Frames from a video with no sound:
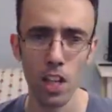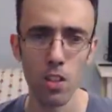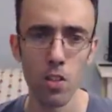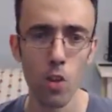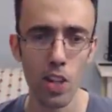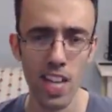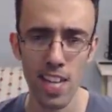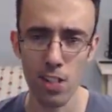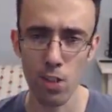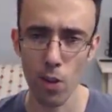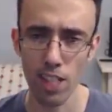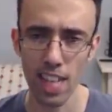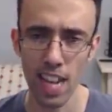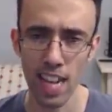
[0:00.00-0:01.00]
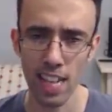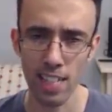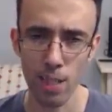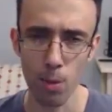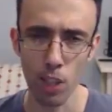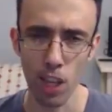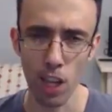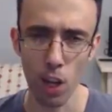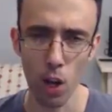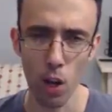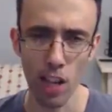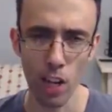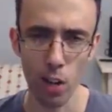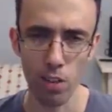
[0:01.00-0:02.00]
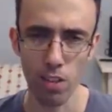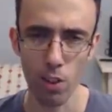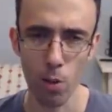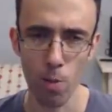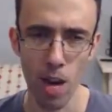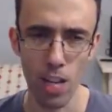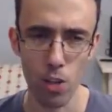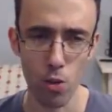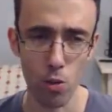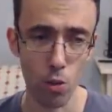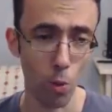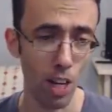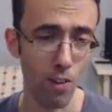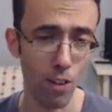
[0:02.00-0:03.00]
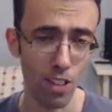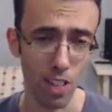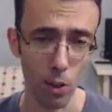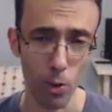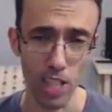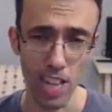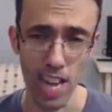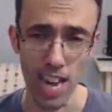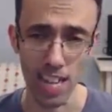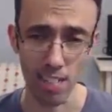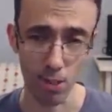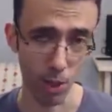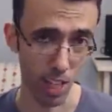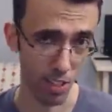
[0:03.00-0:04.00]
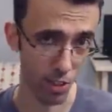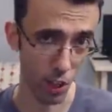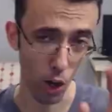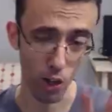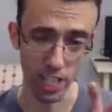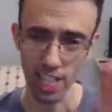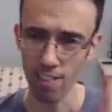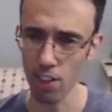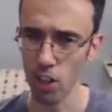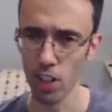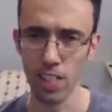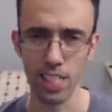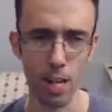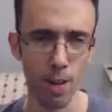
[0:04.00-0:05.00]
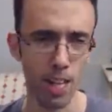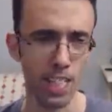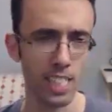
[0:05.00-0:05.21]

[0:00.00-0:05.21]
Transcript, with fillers: Non riesco a dare un attimo di gloria ai nostri romani, giusto quella volta con i Direx, quella storica volta.